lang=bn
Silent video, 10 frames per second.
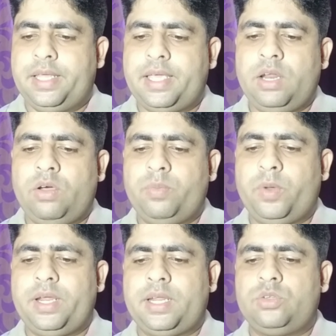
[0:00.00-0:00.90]
দেখে নেওয়ার
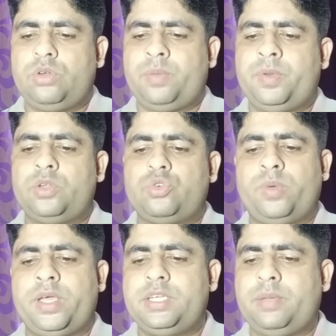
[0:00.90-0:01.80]
পরে এটার জন্য আপনারা
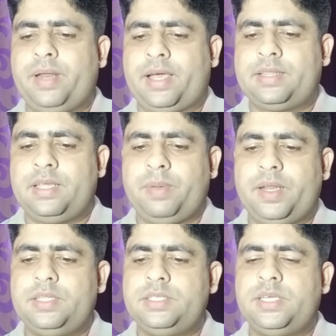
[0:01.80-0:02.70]
সময় হিসাবে রাখতেই
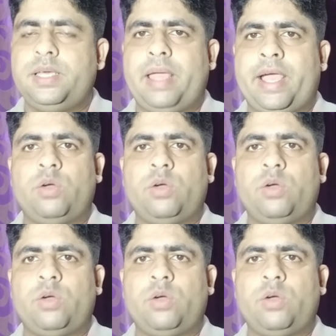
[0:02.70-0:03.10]
পারেন যে